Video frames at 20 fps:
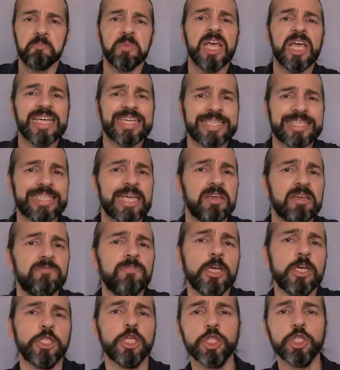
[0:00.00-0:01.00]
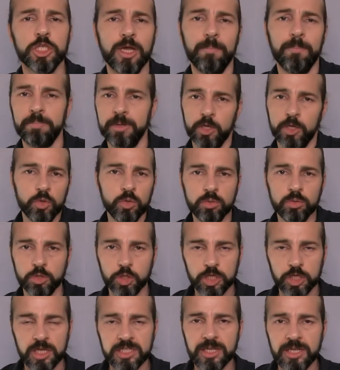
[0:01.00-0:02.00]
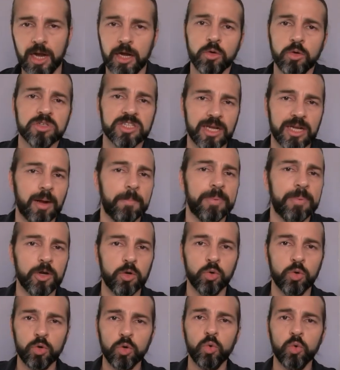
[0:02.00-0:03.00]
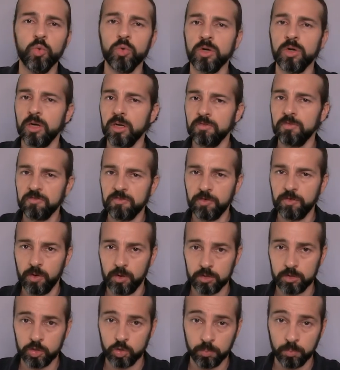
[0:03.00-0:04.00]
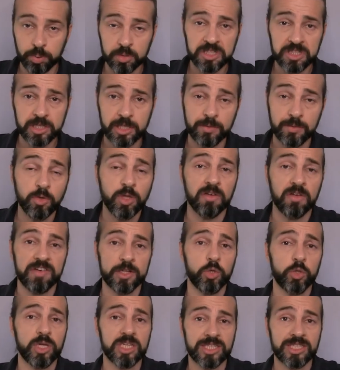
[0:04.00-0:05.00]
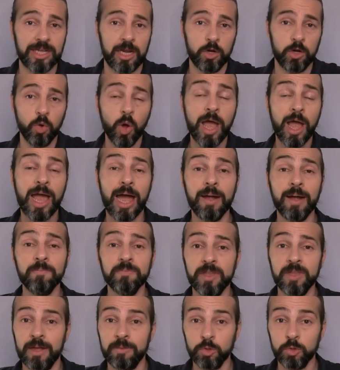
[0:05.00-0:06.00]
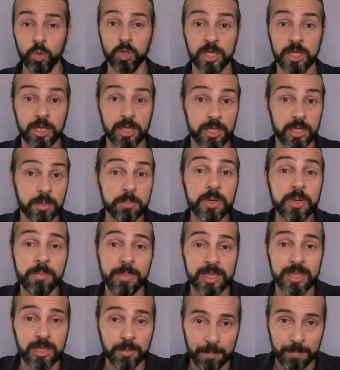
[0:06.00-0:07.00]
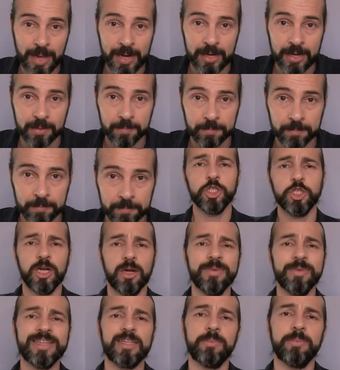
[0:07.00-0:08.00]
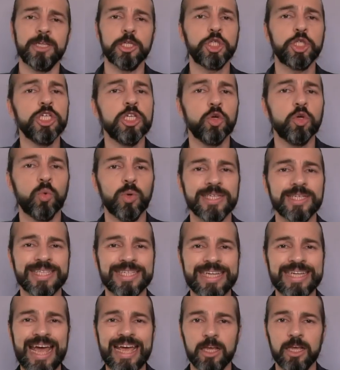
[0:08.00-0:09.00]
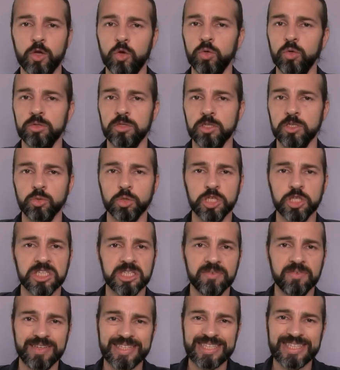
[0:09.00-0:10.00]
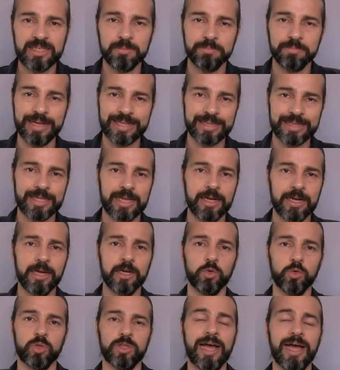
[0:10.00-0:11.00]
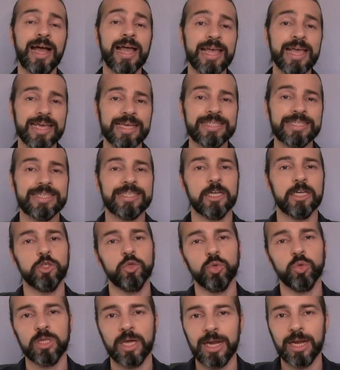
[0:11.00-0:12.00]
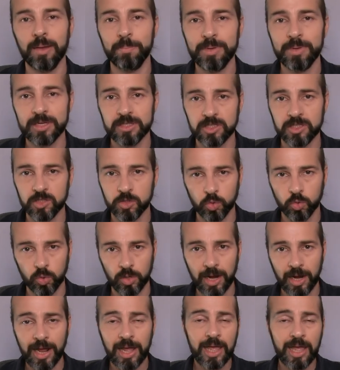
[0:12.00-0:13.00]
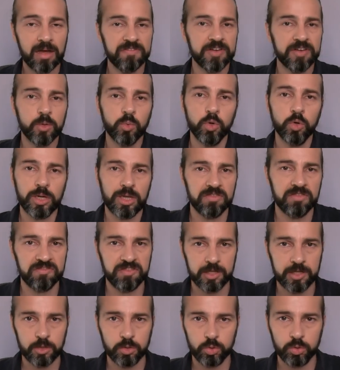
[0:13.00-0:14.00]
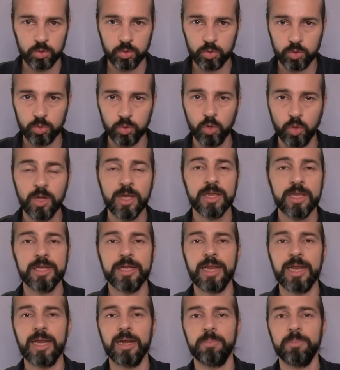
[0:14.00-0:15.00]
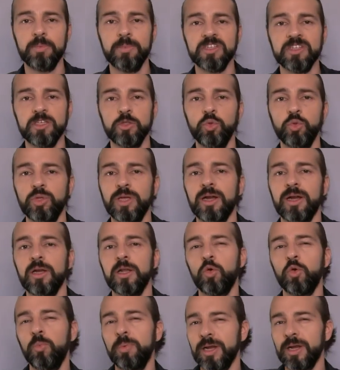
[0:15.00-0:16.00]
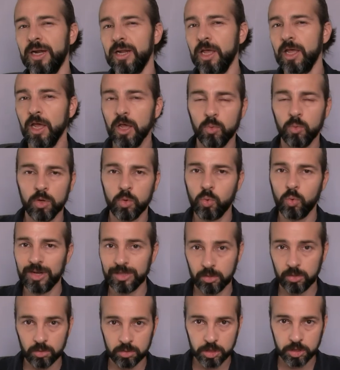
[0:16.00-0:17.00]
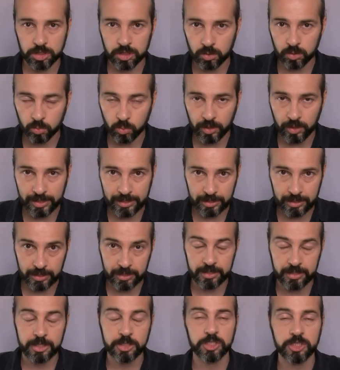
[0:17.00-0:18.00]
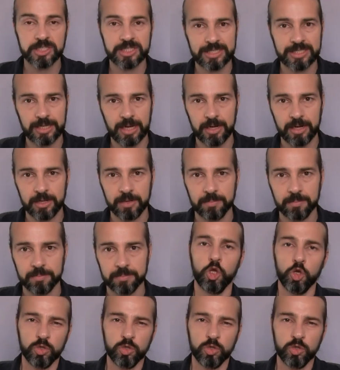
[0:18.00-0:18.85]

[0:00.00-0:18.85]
E se invece inciampi non ce ne saranno, sarà per loro un rinforzo positivo del fatto che stanno andando incredibilmente bene. Generalmente per i 5-6 incontri successivi si mantiene la rotta e si aiuta la persona a fare quello che ha fatto nella prima seduta, a recuperare quei 4-5 kg necessari.